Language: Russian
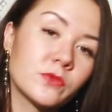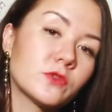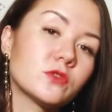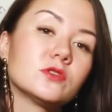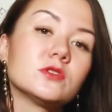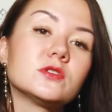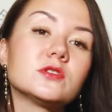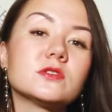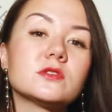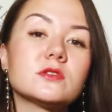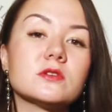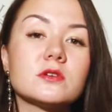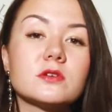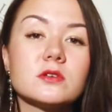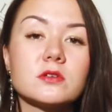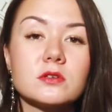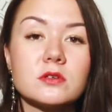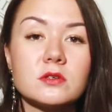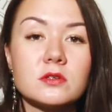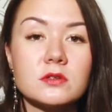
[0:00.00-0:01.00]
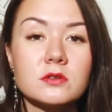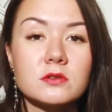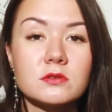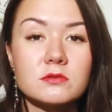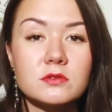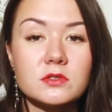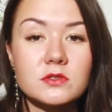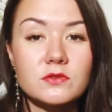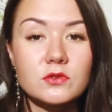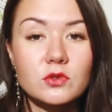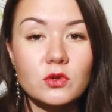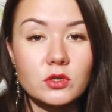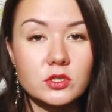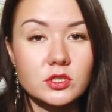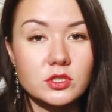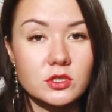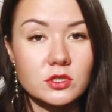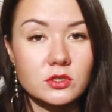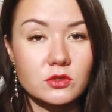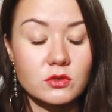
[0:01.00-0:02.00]
То есть э,
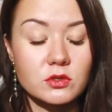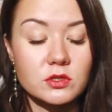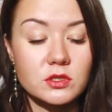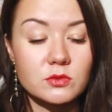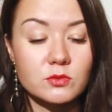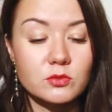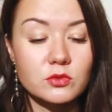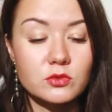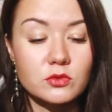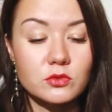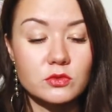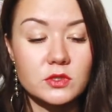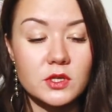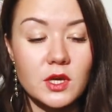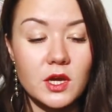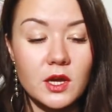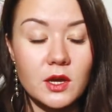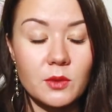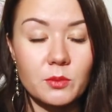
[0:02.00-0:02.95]
цветочные ноты будут